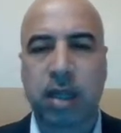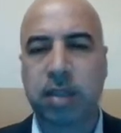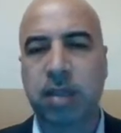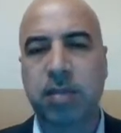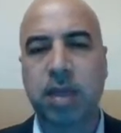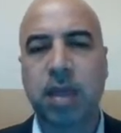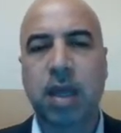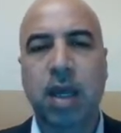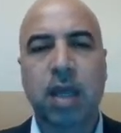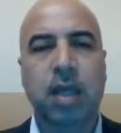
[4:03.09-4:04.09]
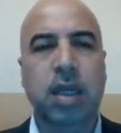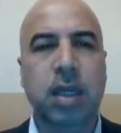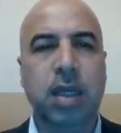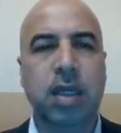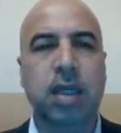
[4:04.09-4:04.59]
تقديمي
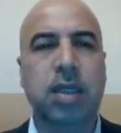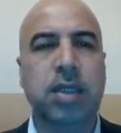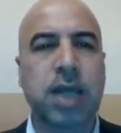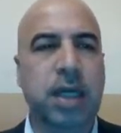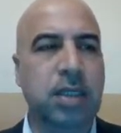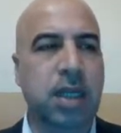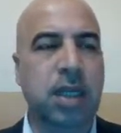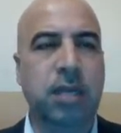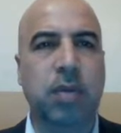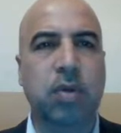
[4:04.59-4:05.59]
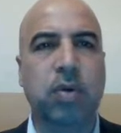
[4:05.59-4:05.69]
للناس اللي